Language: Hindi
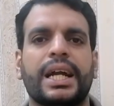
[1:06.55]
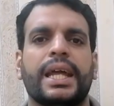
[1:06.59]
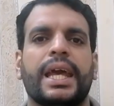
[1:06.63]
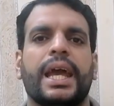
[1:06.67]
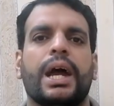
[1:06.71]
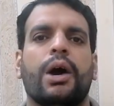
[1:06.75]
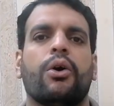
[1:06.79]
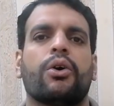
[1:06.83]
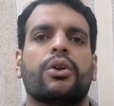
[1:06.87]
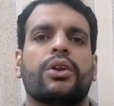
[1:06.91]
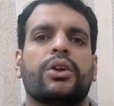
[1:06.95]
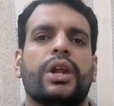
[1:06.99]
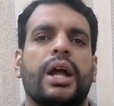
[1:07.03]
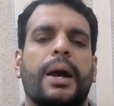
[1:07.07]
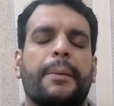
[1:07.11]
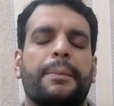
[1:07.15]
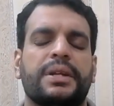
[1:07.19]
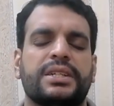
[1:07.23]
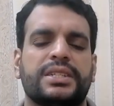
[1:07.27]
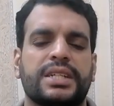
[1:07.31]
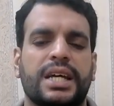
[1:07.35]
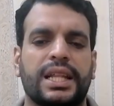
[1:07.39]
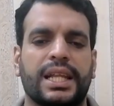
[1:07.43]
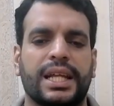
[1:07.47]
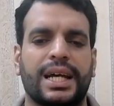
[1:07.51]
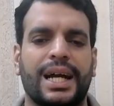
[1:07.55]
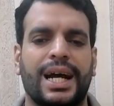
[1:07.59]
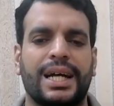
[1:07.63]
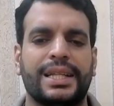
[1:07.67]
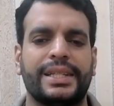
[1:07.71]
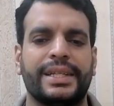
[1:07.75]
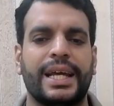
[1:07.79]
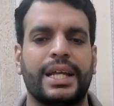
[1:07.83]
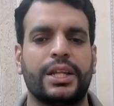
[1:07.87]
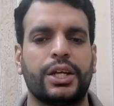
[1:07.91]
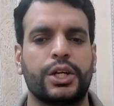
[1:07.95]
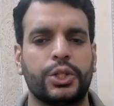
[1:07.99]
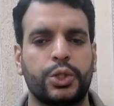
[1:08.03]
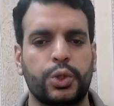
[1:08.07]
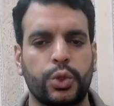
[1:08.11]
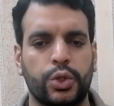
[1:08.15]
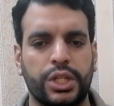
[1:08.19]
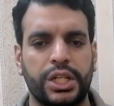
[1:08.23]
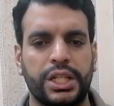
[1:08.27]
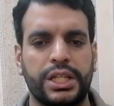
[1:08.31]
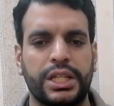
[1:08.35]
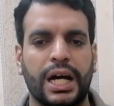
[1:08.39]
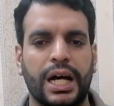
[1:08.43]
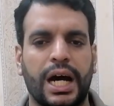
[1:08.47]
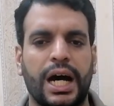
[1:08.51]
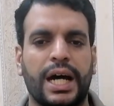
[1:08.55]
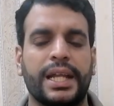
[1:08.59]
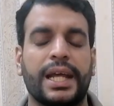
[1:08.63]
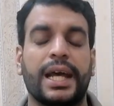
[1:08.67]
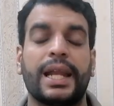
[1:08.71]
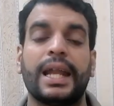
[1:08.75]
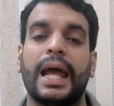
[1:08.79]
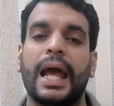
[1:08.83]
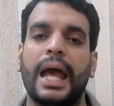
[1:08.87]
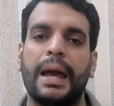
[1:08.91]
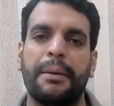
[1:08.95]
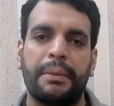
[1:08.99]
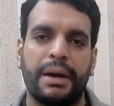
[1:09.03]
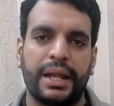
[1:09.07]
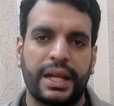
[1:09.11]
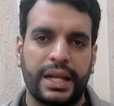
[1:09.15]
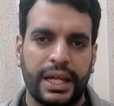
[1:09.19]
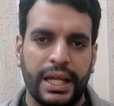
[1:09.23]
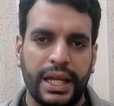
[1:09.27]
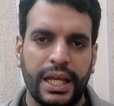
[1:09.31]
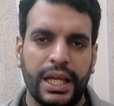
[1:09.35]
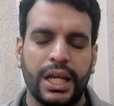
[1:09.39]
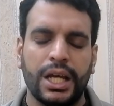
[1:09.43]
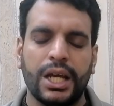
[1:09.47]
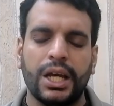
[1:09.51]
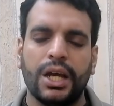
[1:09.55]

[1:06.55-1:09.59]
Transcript: खड़े हैं और उन्होंने अपने साथ लगा दिया था कि चौधरी दानियाल एम एन ए